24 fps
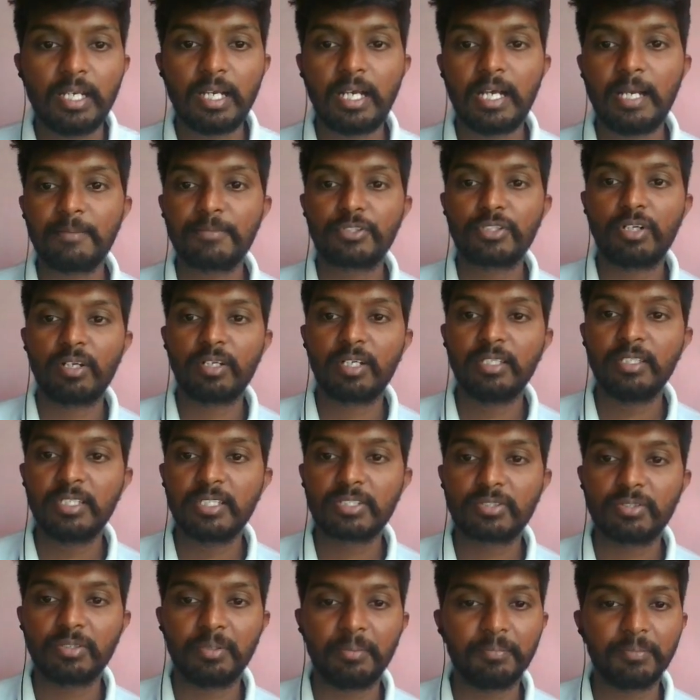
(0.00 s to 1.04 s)
ఐఎమ్ స్ట్రాంగ్ అని
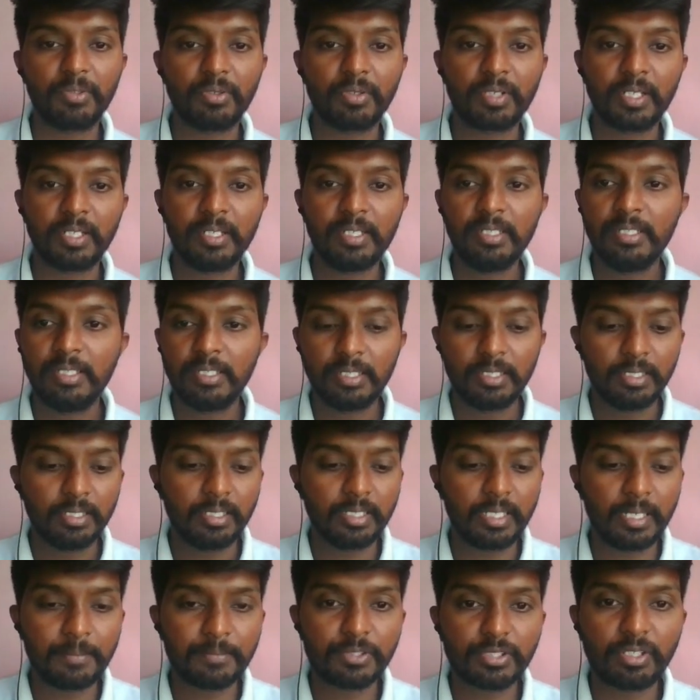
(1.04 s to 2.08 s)
తీసుకున్నాం ఓకేనా
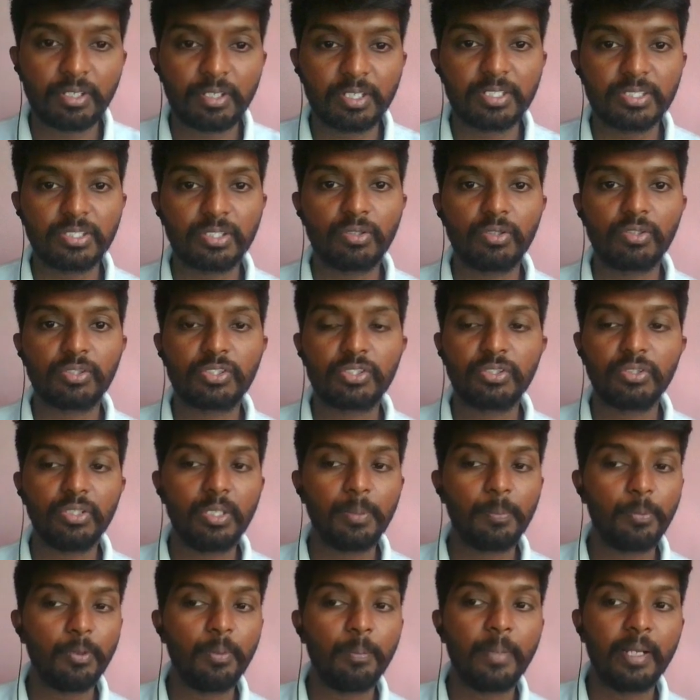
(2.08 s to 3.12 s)
ఎమ్ స్ట్రాంగ్ ఈజ్ ఈక్వల్స్ టు
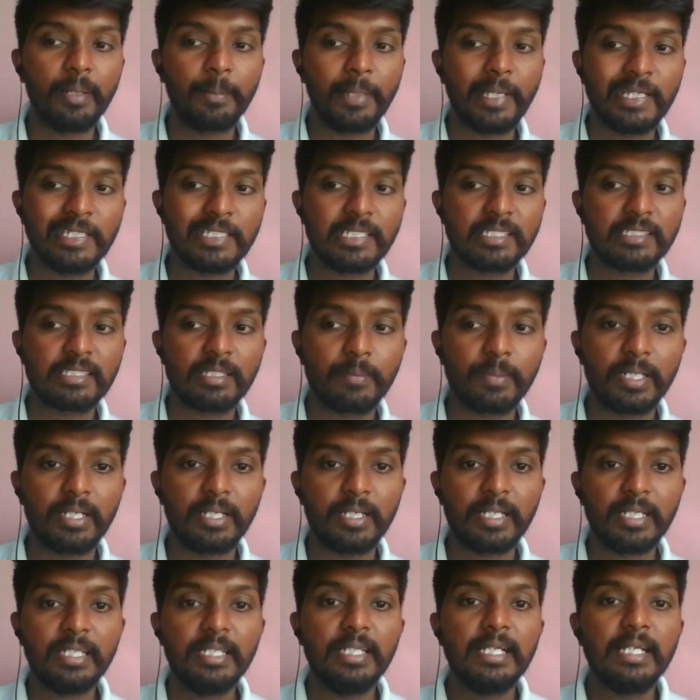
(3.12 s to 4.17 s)
ఇప్పుడు మనం ఏం చేద్దాం
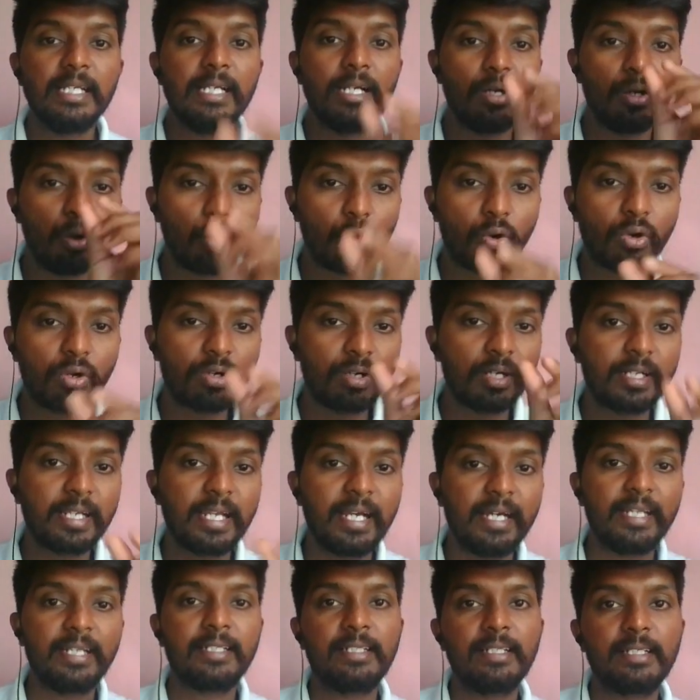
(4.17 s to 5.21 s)
అంటే ఒక్కొక్క
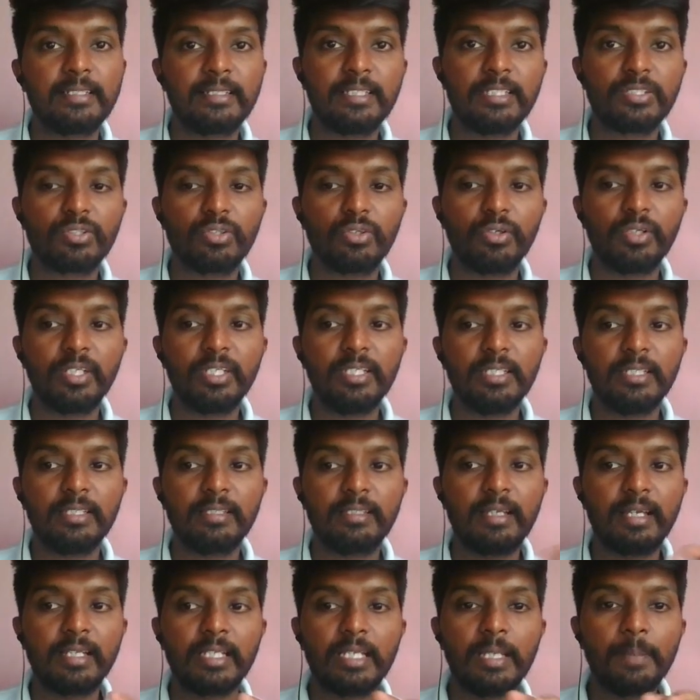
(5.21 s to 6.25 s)
క్యారెక్టర్ తీసుకొని
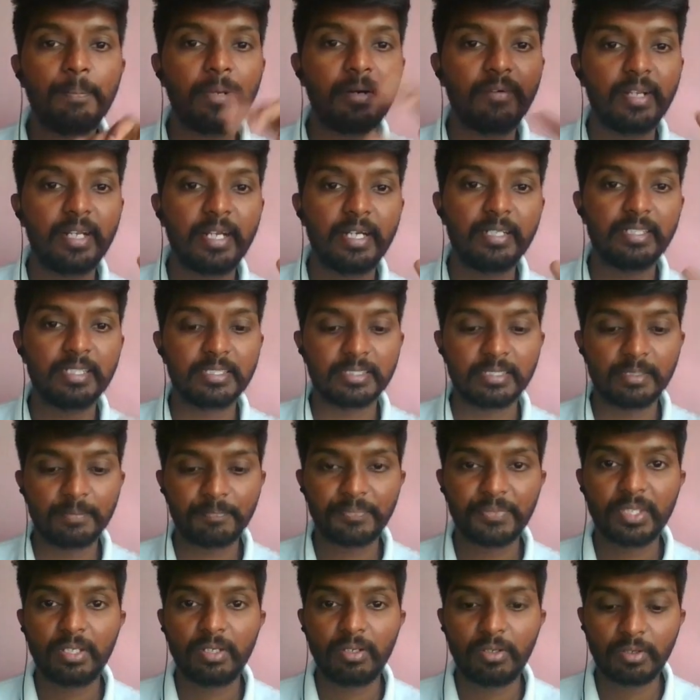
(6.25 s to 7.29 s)
దానికి పవర్ యాడ్ చేద్దాం
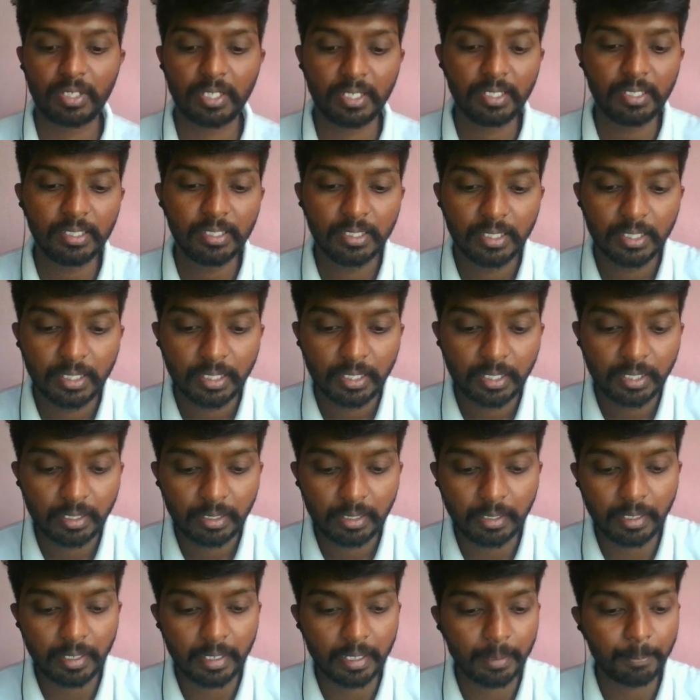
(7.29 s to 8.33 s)
ఓకేనా
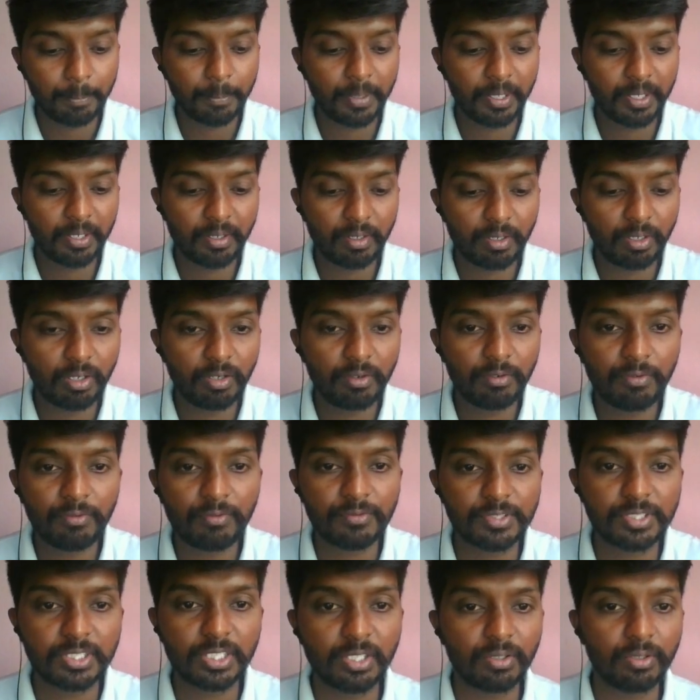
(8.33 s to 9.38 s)
నెంబర్ ఆఫ్
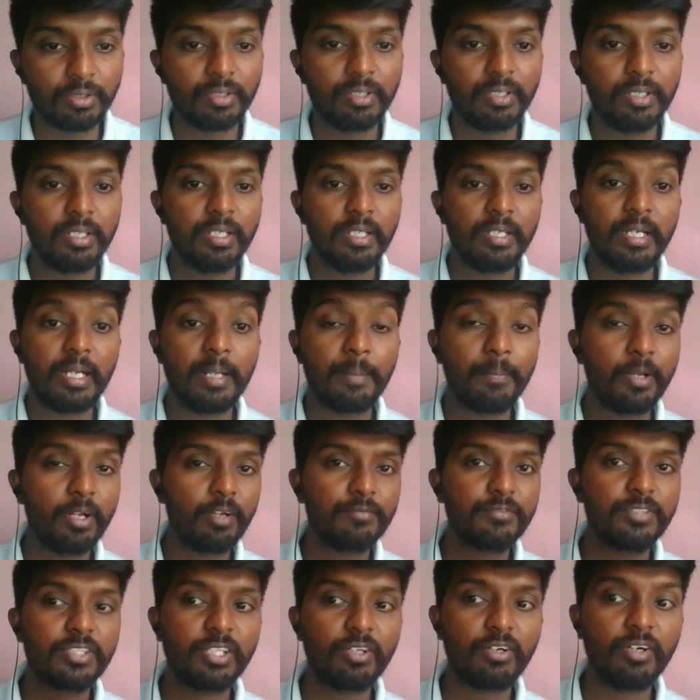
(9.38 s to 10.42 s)
జీరో నెంబర్
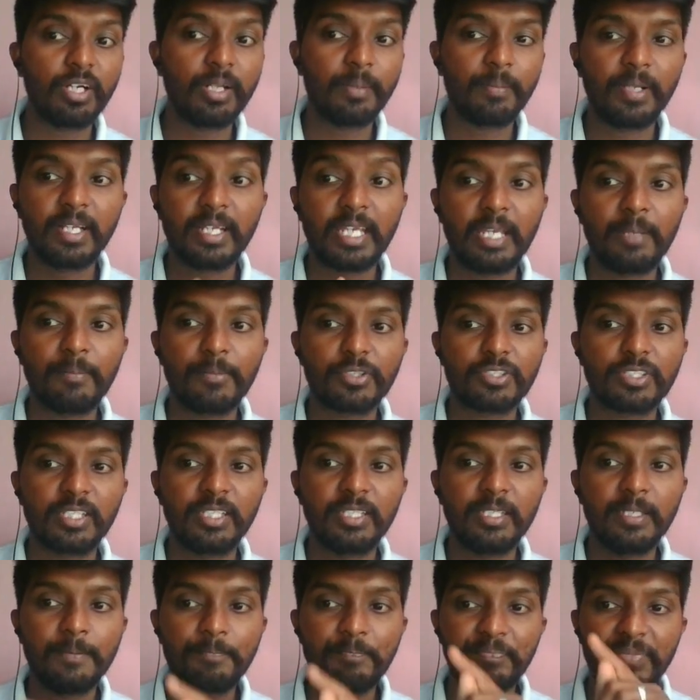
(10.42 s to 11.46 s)
ఆఫ్ జీరో అంటే మనకి
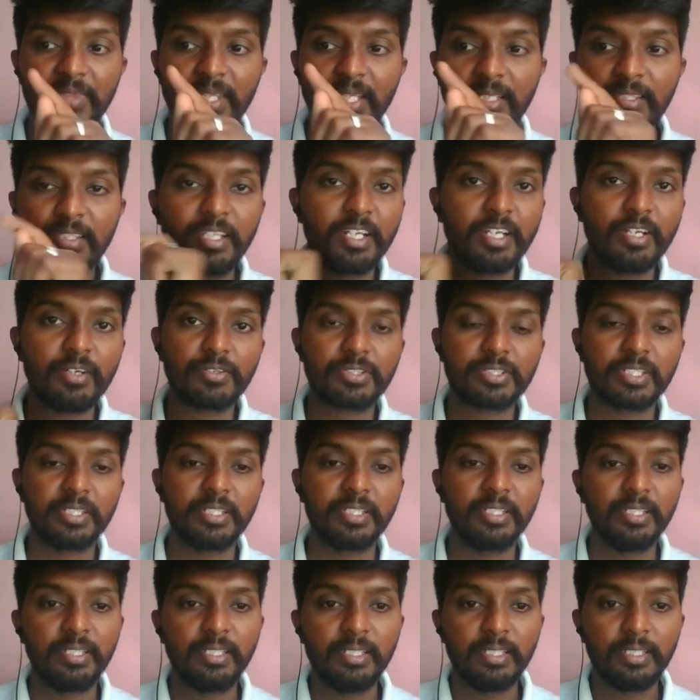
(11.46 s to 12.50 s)
ఏమొస్తుంది త్రీ
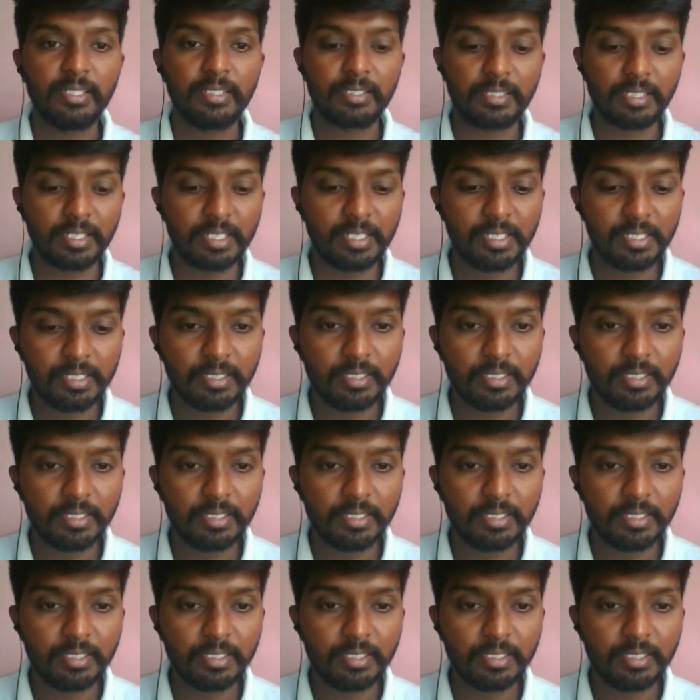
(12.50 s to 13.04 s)
వస్తుంది త్రీ